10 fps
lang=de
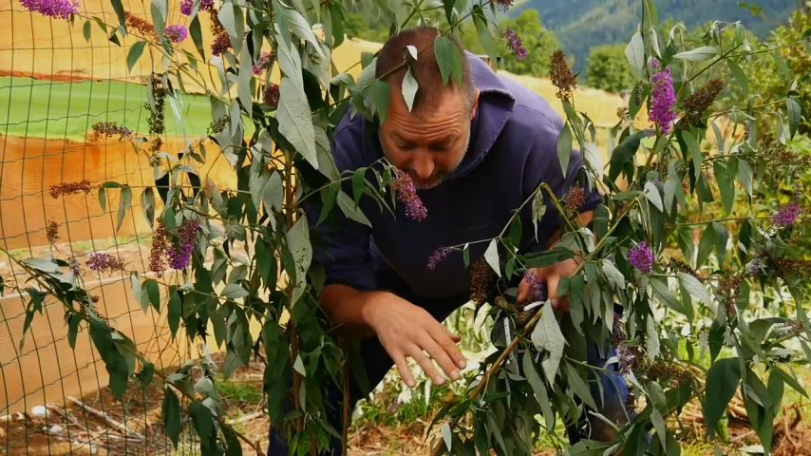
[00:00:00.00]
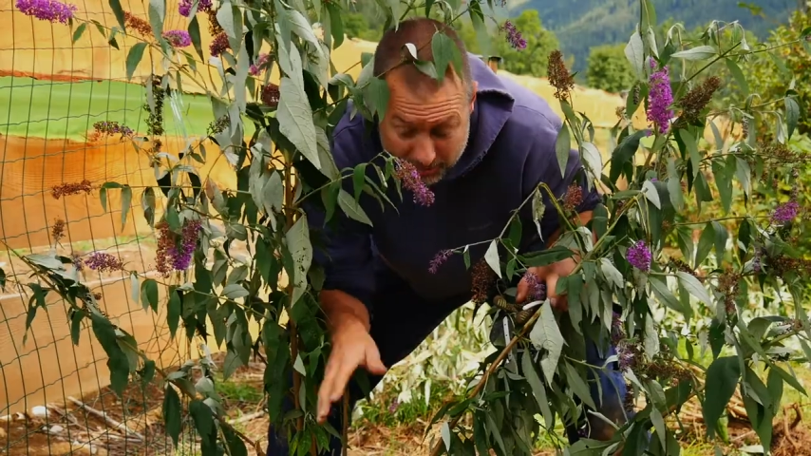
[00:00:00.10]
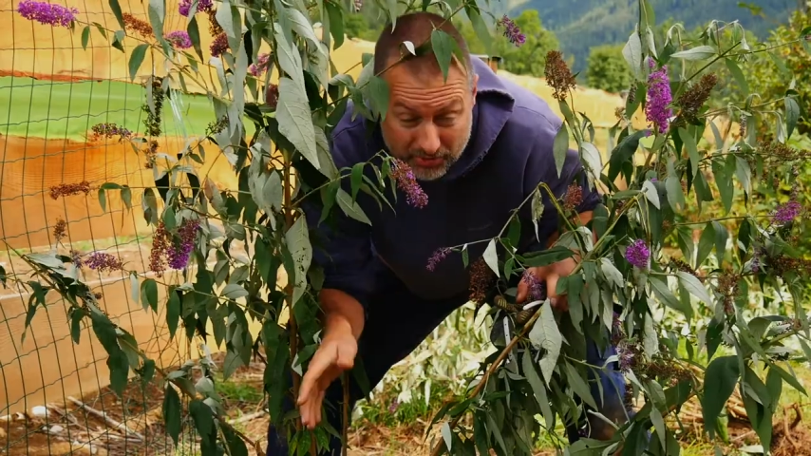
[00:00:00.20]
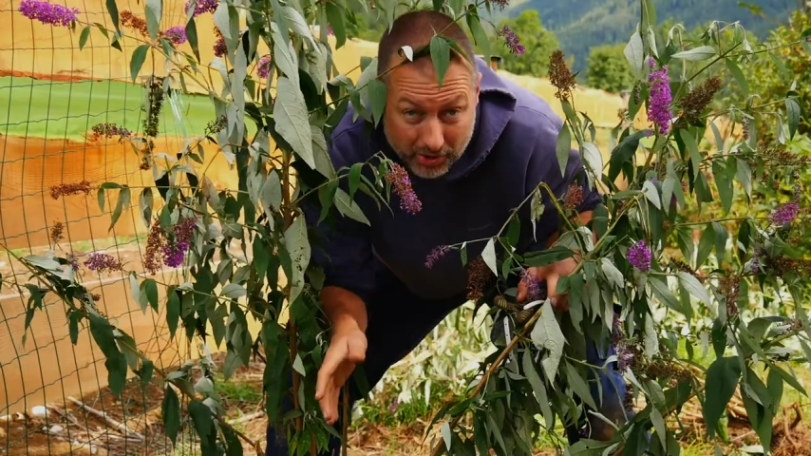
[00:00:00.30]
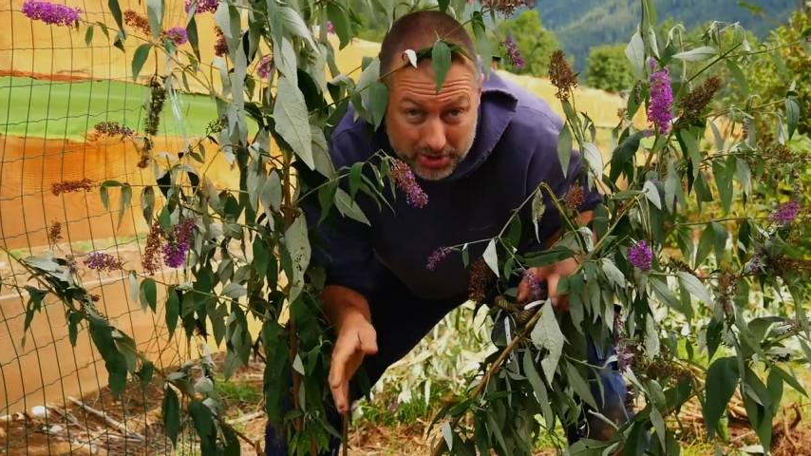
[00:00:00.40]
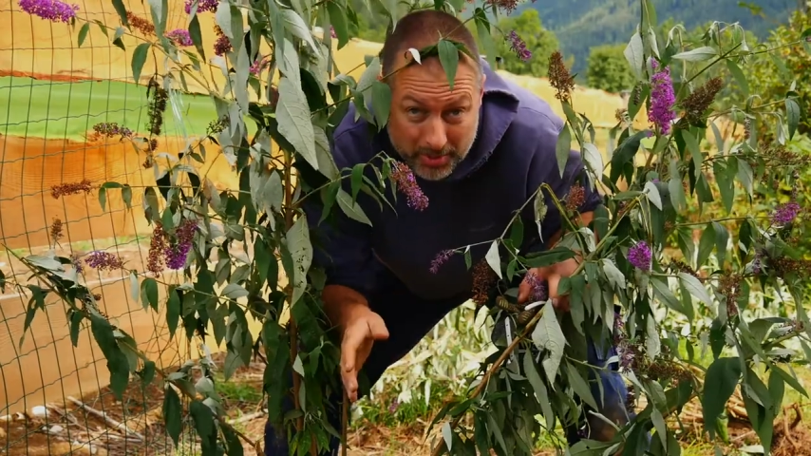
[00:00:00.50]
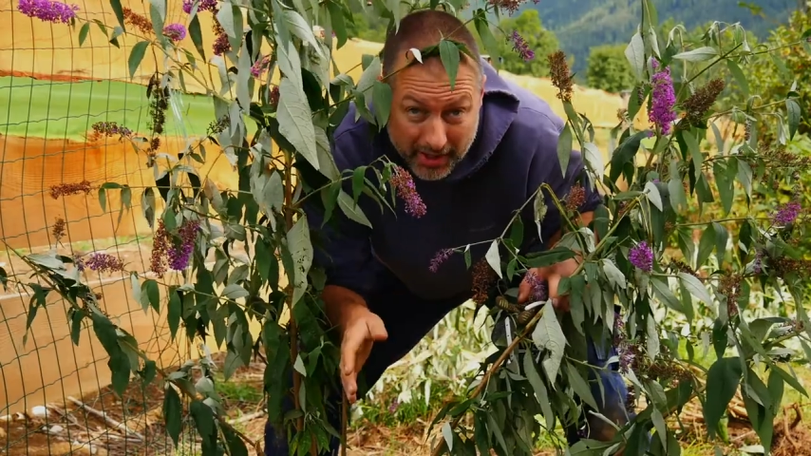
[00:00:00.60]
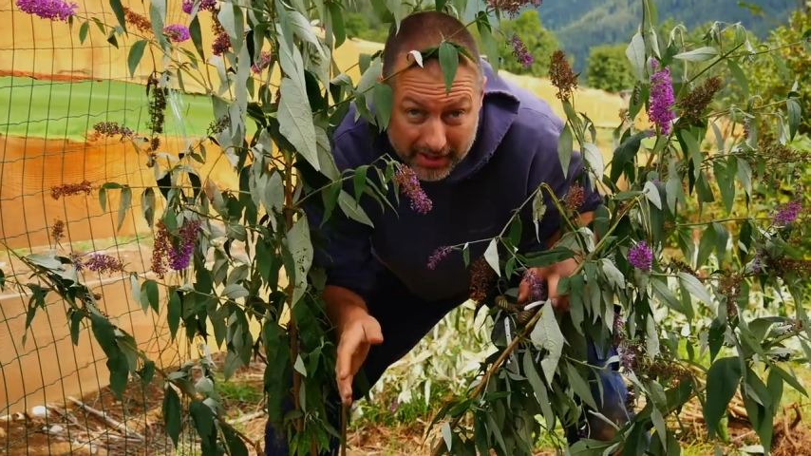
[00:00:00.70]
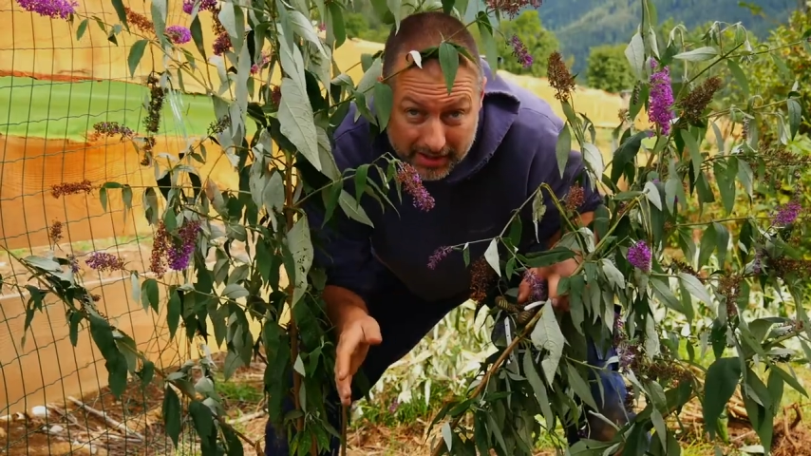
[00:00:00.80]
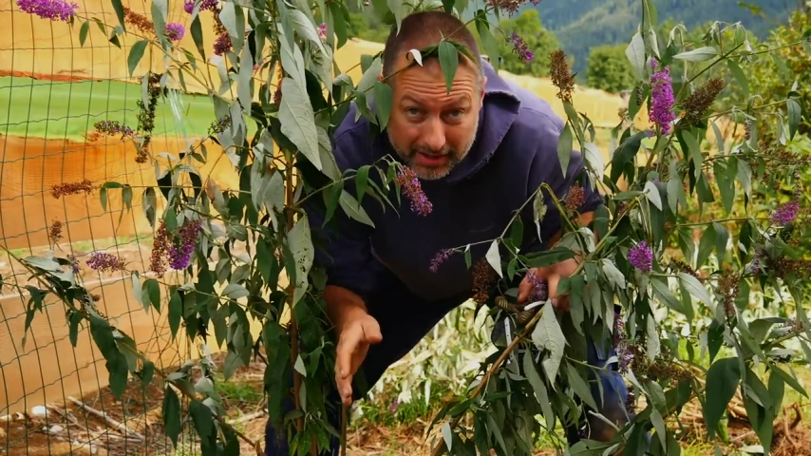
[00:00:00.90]

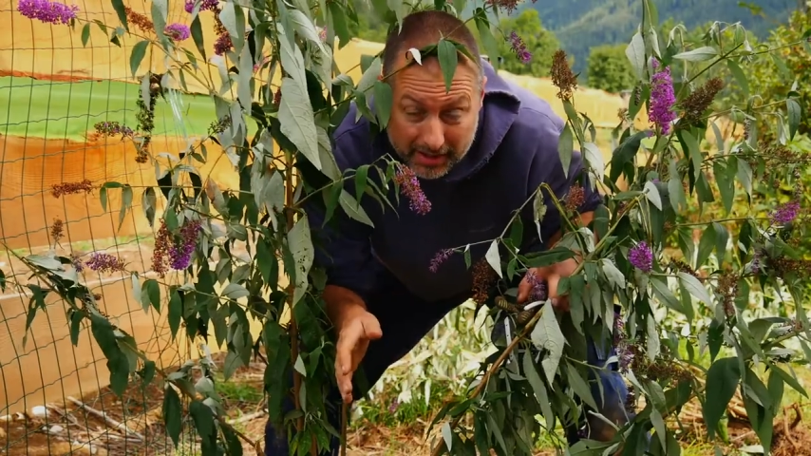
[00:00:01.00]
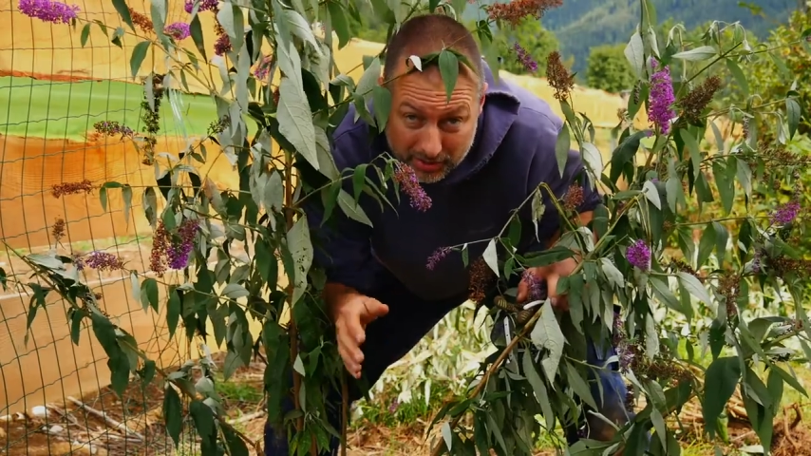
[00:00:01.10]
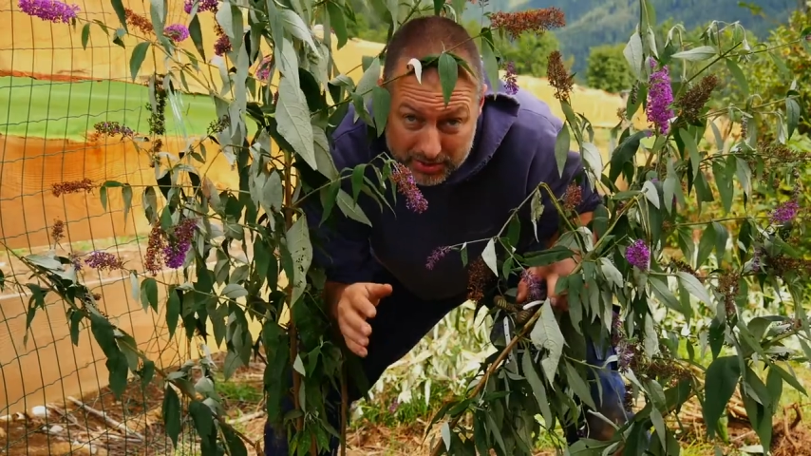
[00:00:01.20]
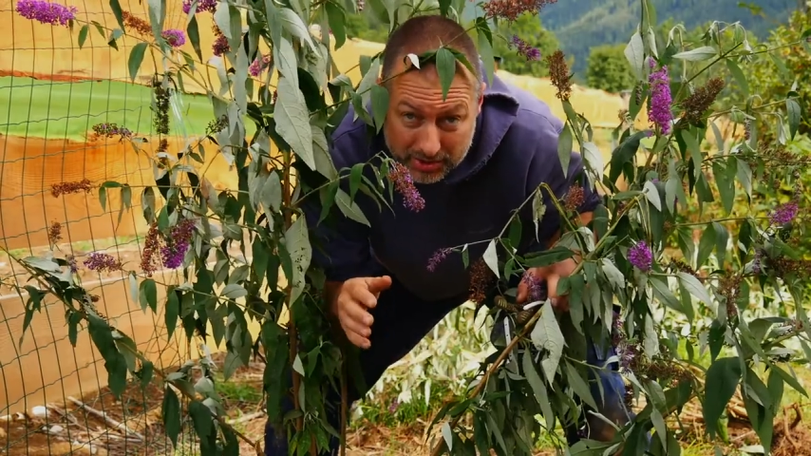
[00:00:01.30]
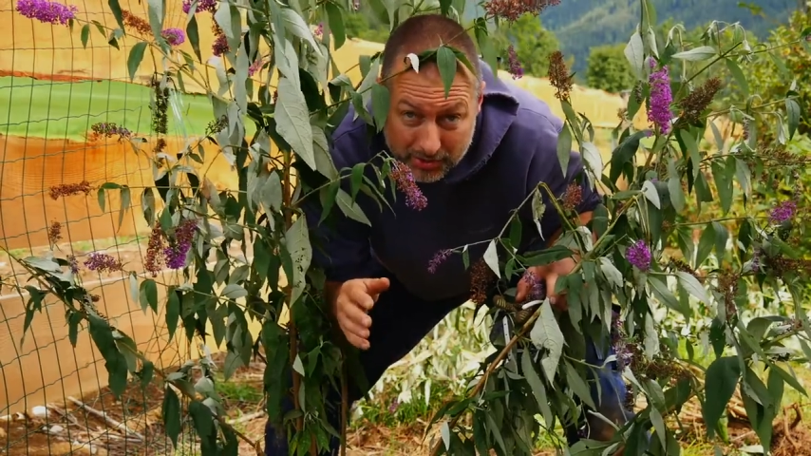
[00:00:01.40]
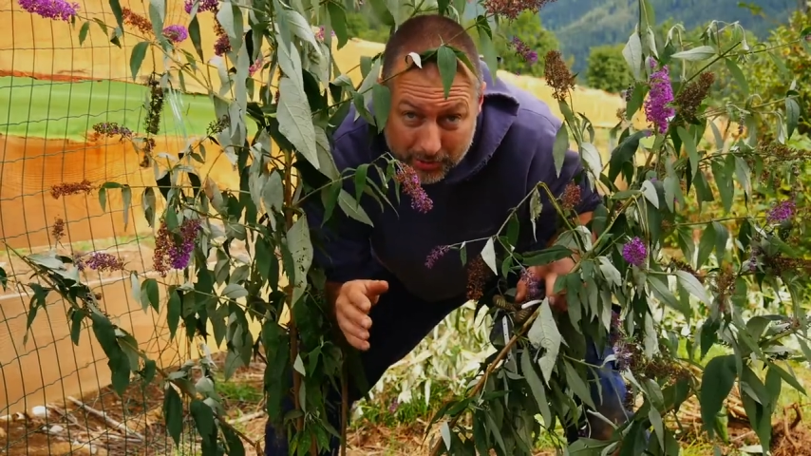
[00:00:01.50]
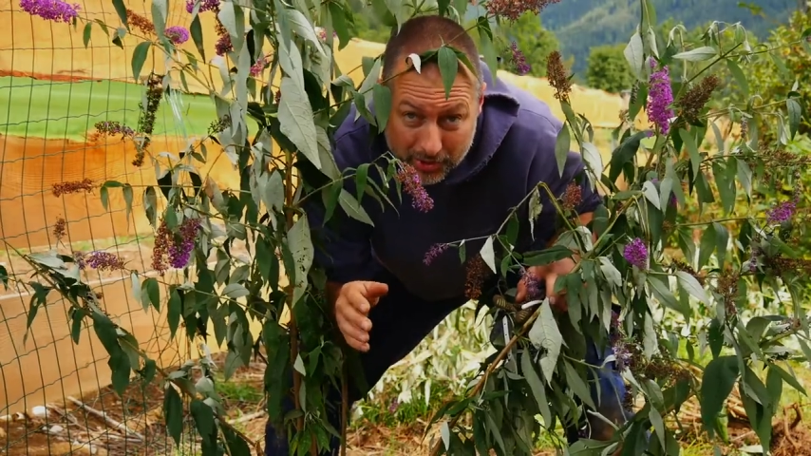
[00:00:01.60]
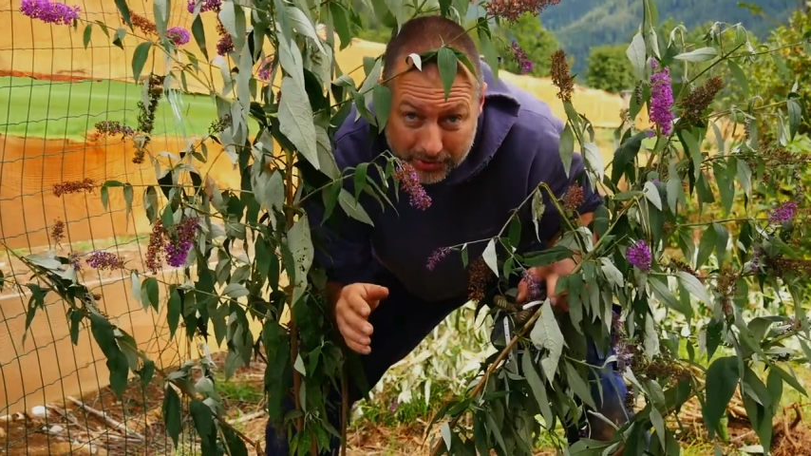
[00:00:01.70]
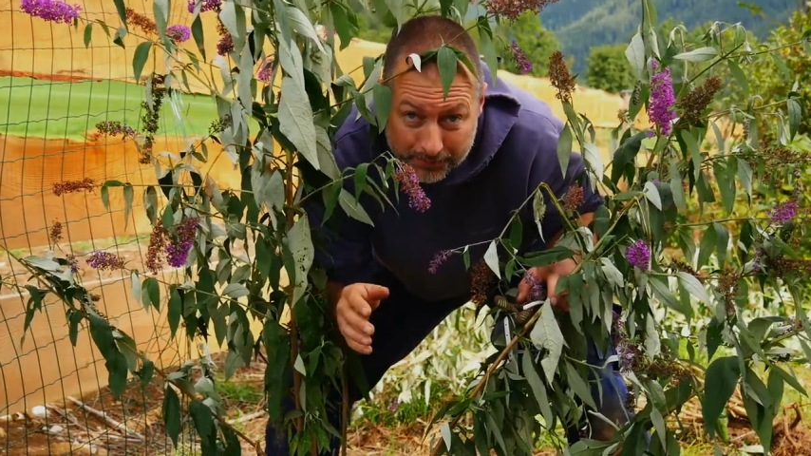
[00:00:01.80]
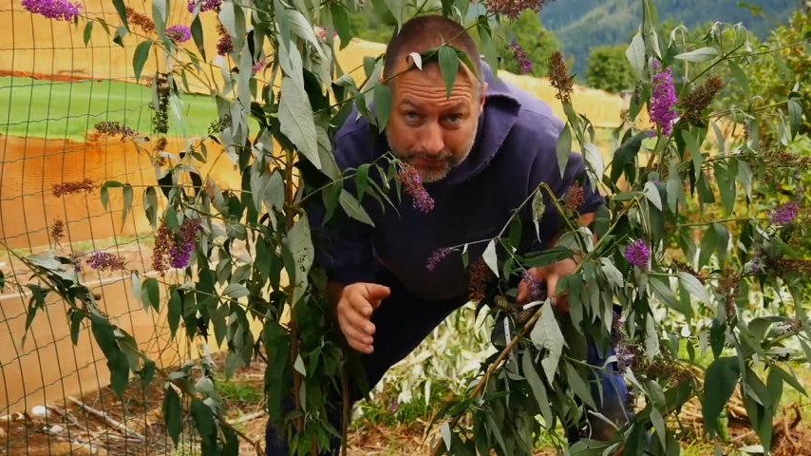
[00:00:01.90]
Pflanzbereich groß genug
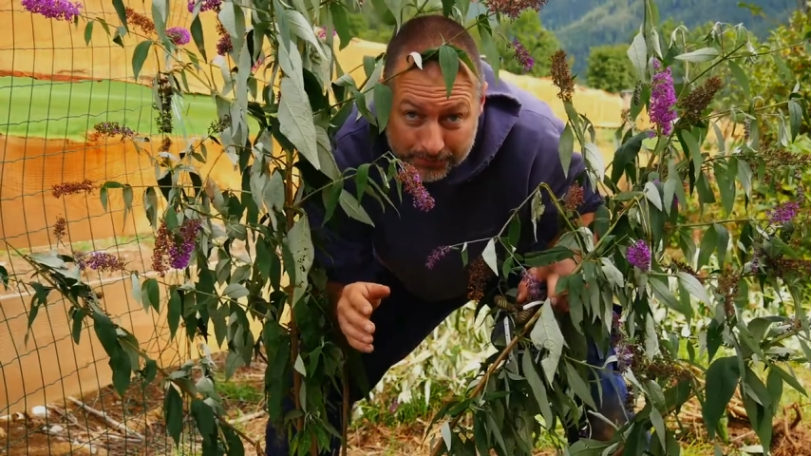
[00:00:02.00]
machen,